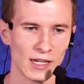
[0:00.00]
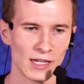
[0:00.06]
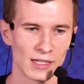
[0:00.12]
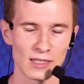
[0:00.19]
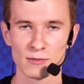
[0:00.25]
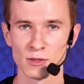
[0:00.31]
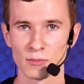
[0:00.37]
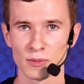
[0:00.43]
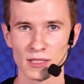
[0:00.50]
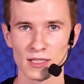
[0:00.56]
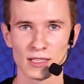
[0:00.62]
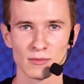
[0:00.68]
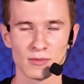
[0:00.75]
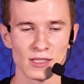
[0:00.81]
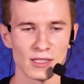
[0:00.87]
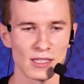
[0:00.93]
Самым
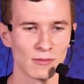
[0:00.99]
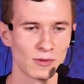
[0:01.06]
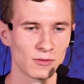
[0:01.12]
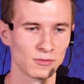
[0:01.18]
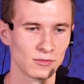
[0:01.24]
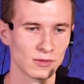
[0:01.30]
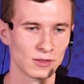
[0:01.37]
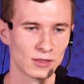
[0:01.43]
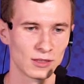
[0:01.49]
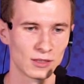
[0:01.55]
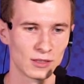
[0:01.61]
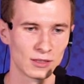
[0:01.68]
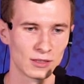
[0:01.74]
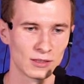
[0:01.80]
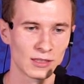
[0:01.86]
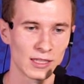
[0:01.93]
простым и самым э,